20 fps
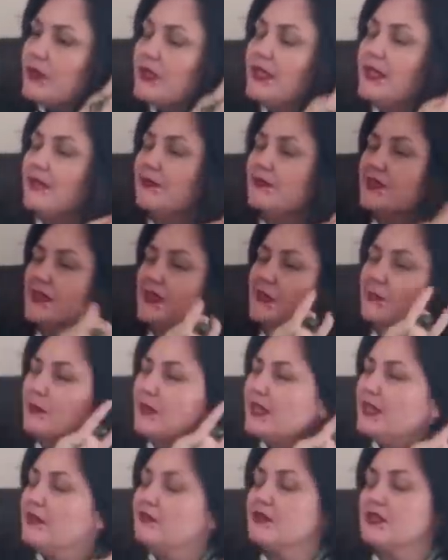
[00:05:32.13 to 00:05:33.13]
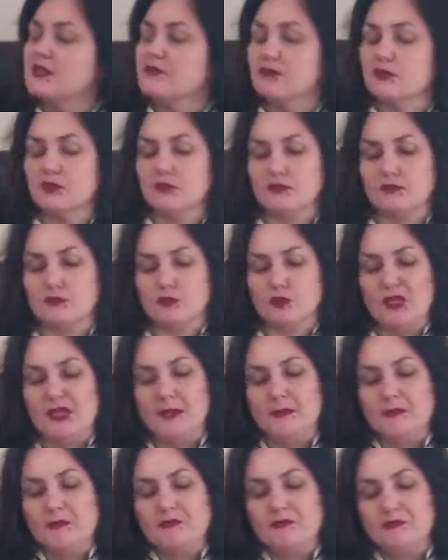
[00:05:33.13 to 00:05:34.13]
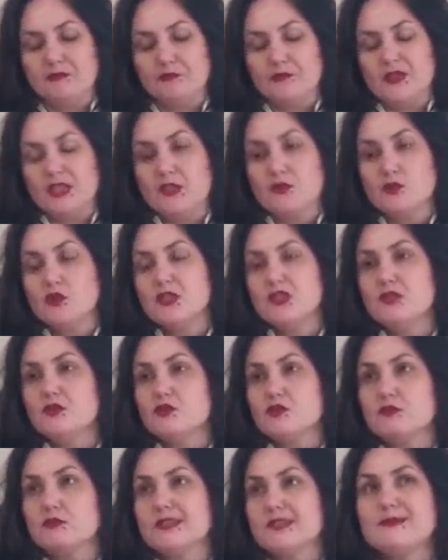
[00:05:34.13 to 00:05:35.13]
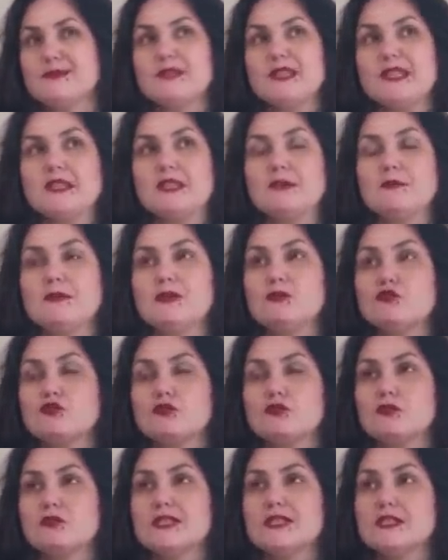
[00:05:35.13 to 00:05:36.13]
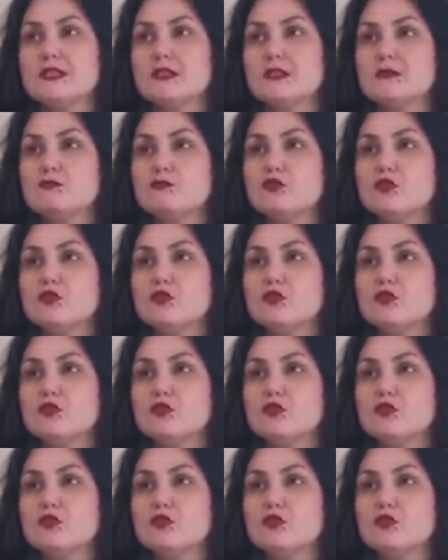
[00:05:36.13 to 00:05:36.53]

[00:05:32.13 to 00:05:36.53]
появится, появится вот это вот ощущение, что теперь я могу что-то делать.